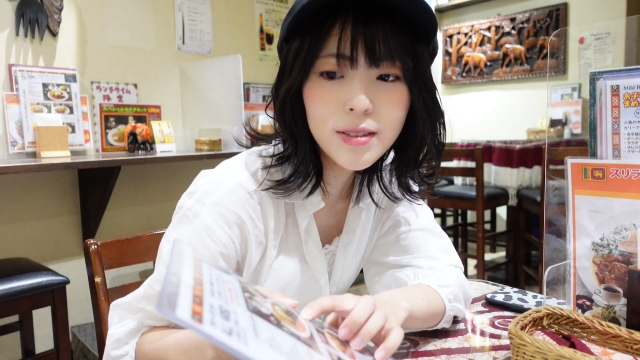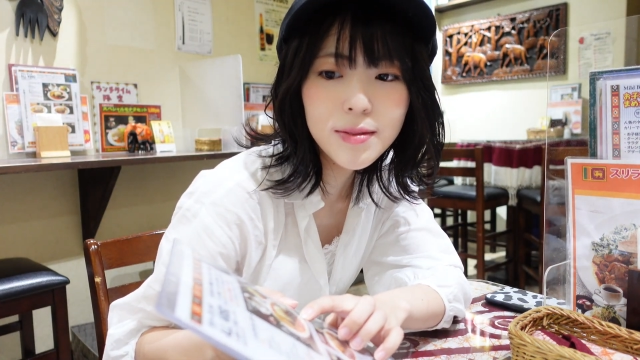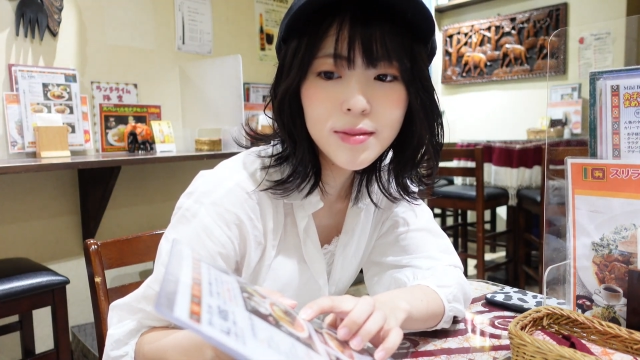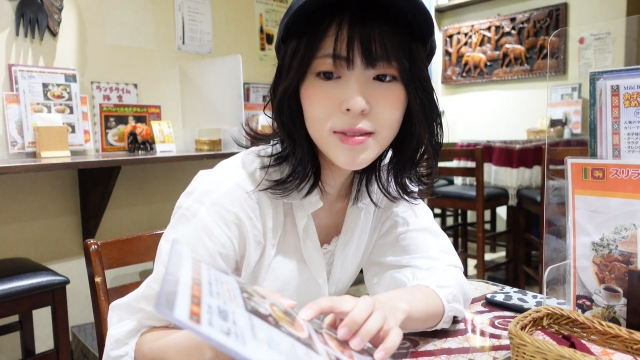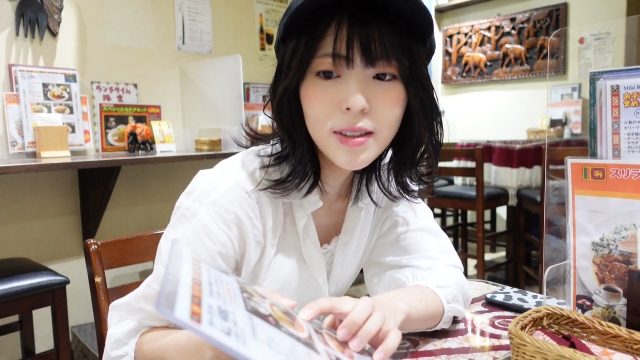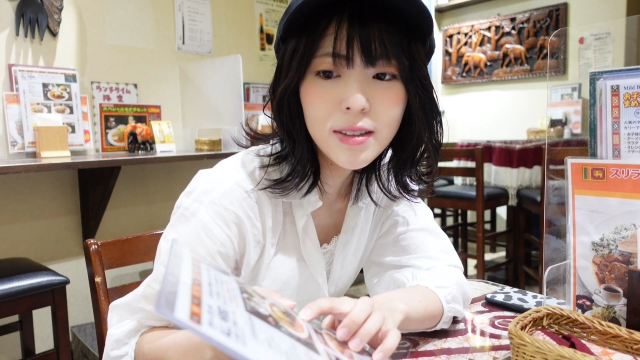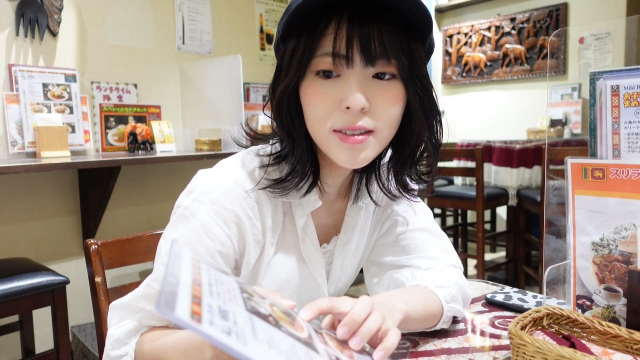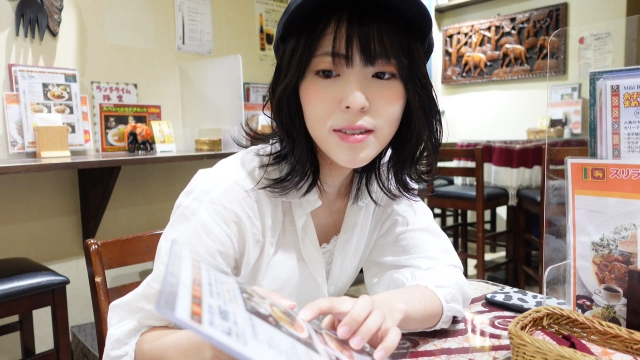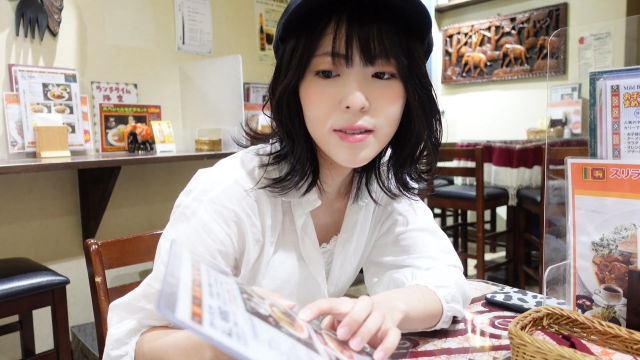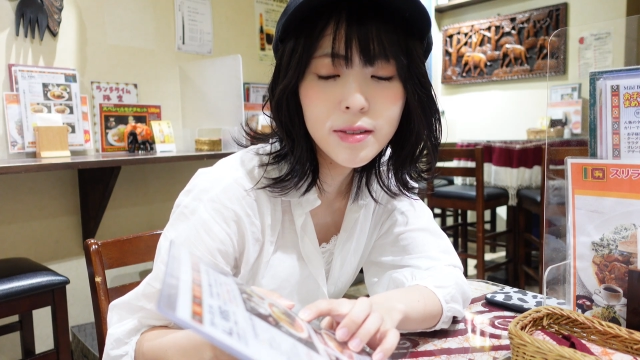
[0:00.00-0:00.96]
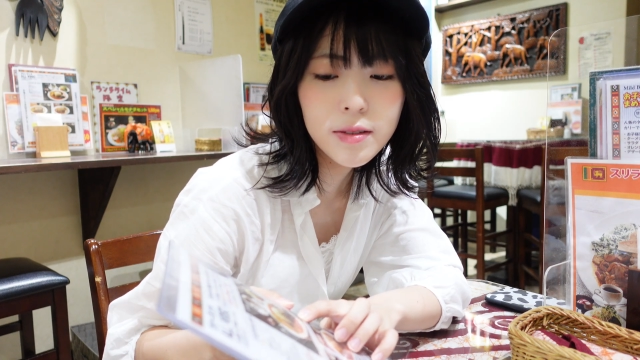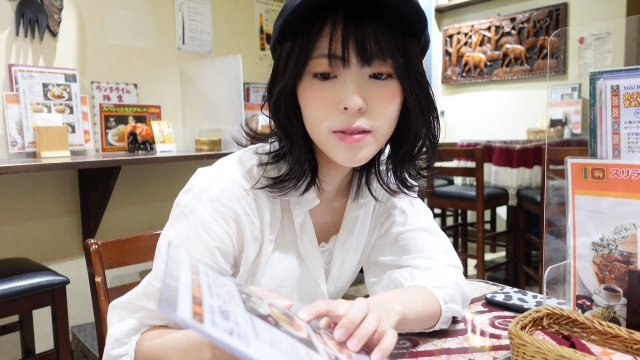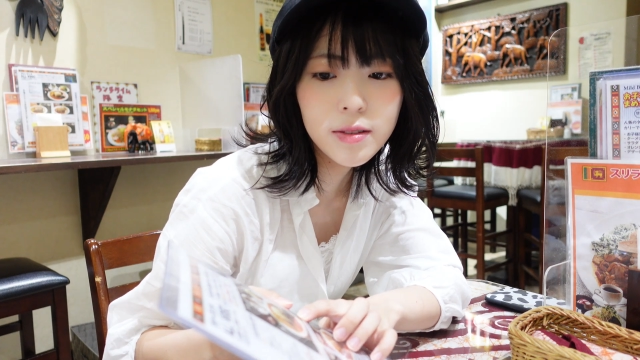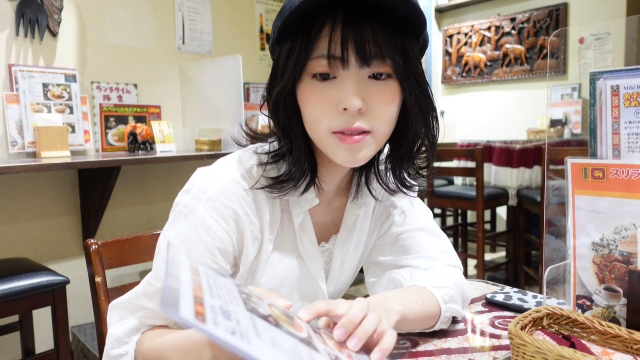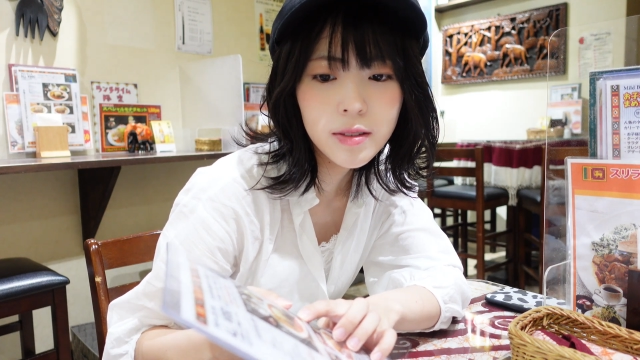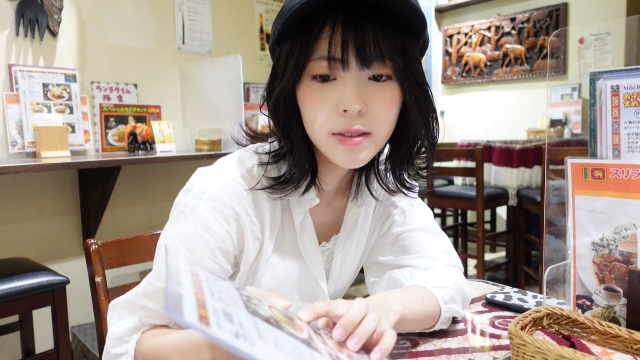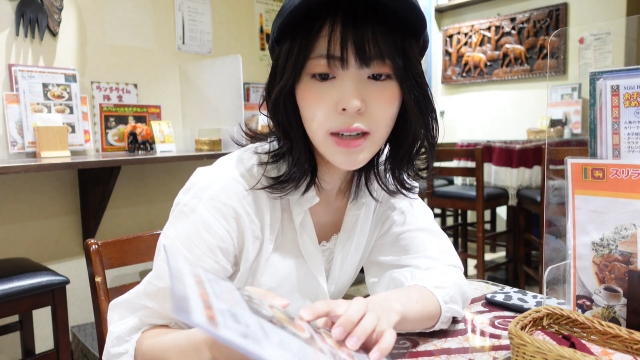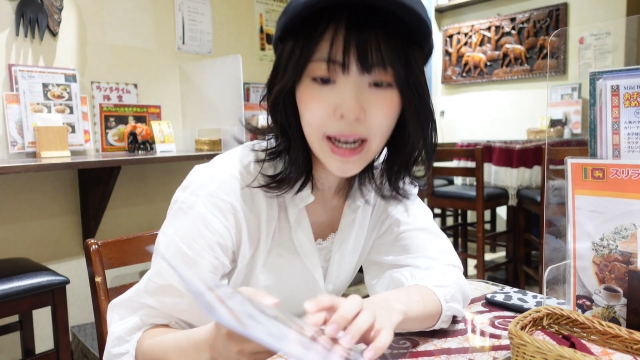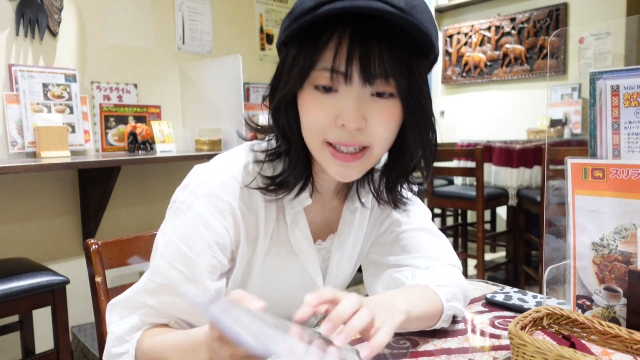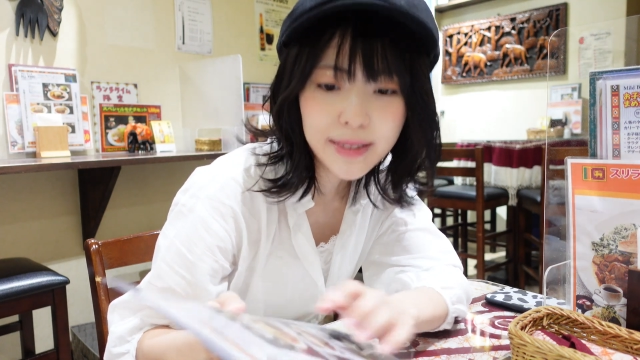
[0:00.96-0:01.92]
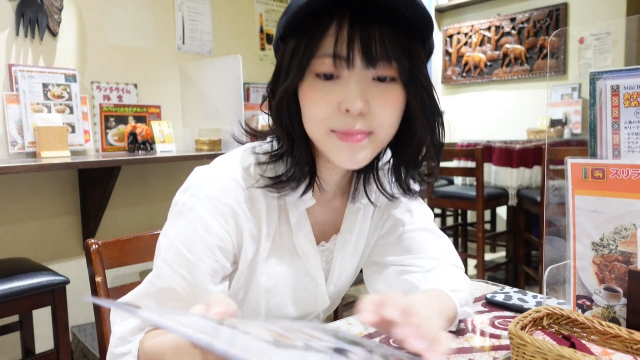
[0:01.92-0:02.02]
ランチはね、11時から
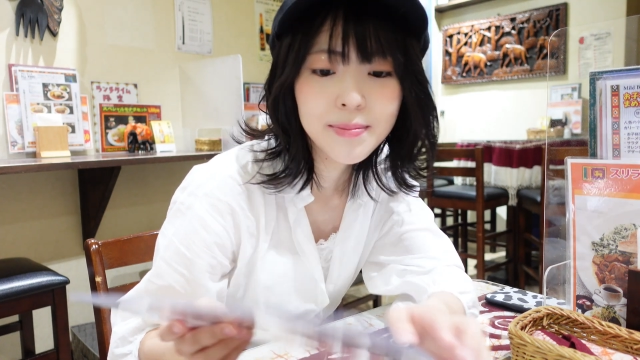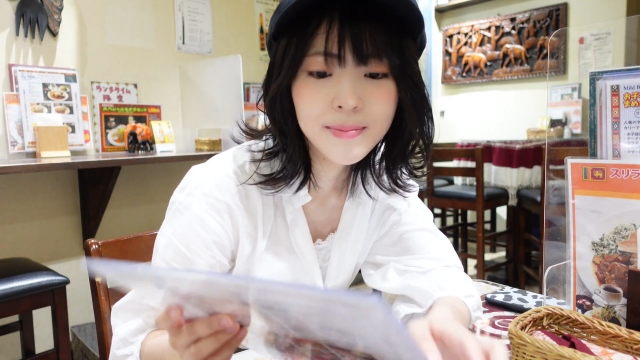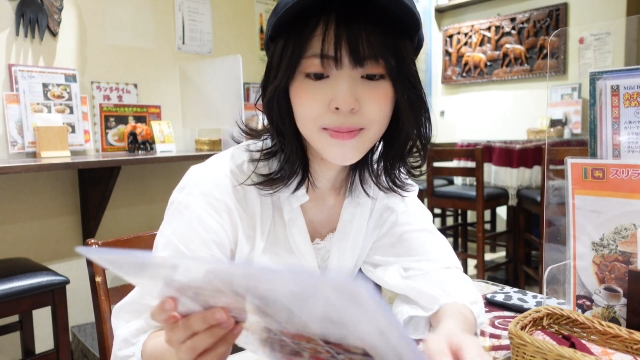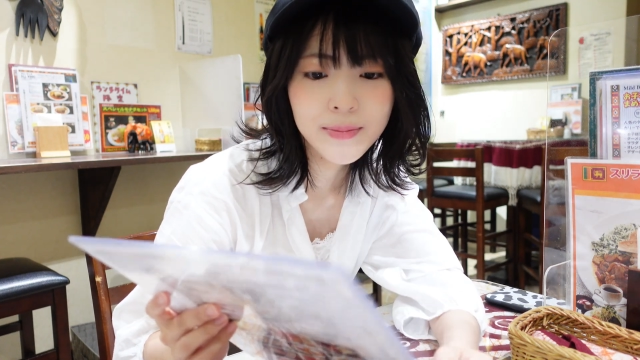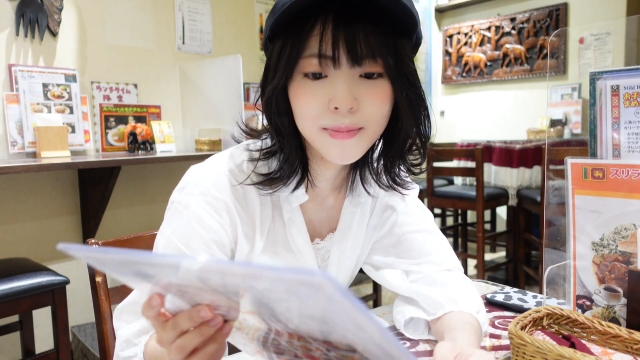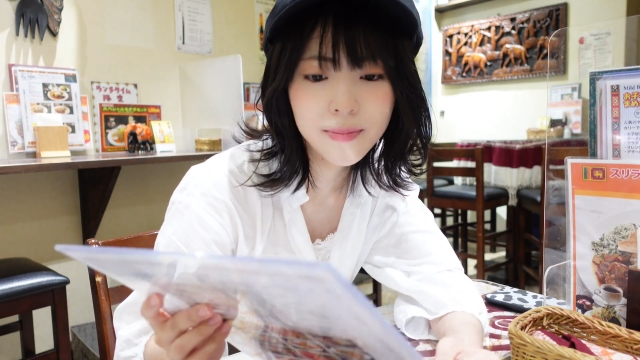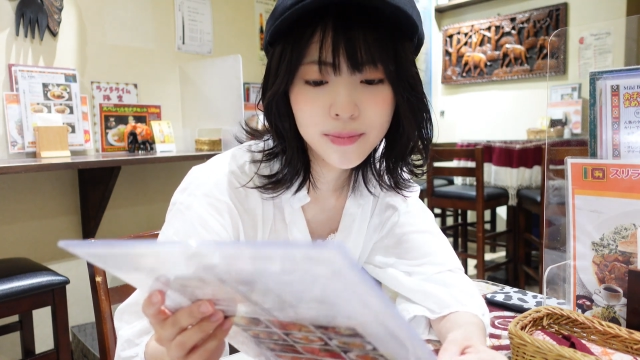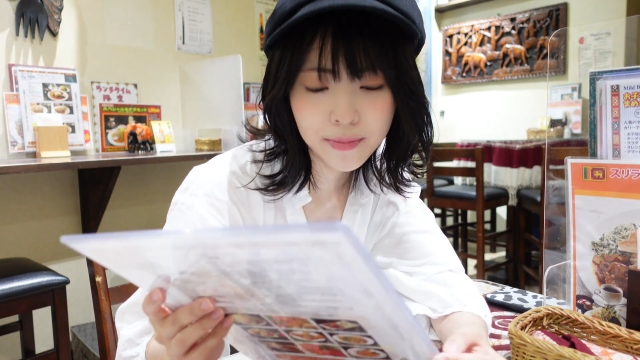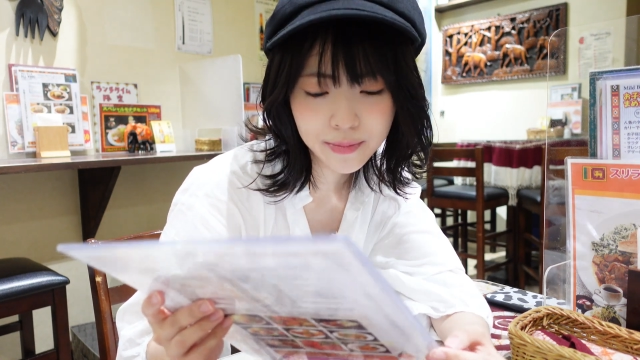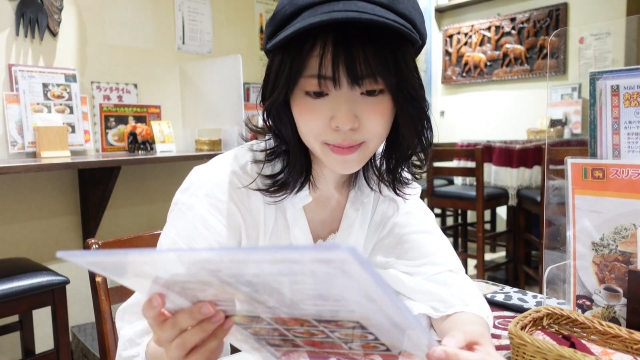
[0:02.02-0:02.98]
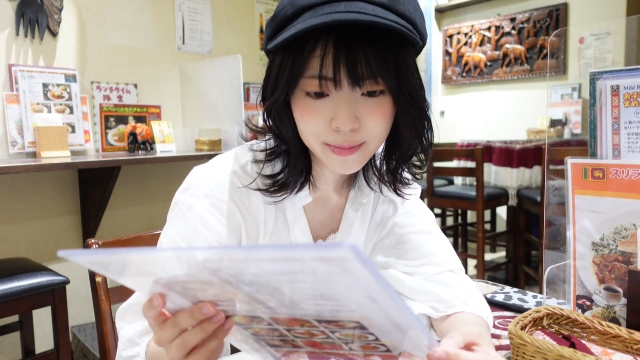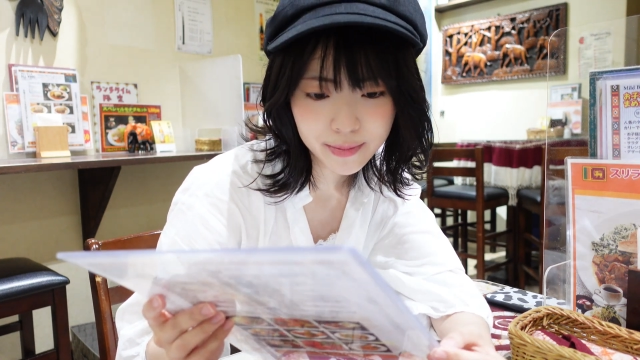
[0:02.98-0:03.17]
17時までやってます。